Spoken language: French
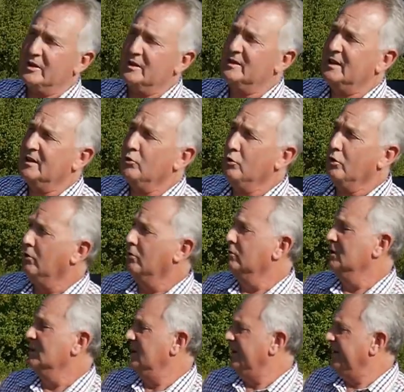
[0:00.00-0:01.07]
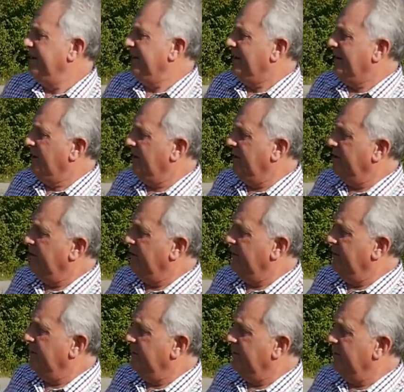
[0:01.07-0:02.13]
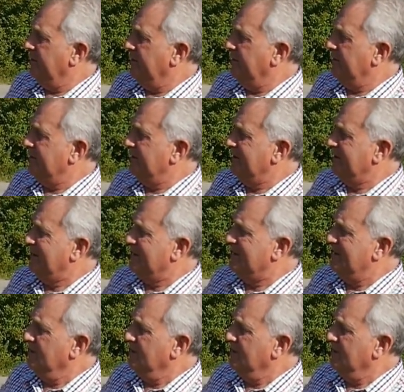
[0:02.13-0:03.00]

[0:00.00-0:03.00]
des, rouleaux, et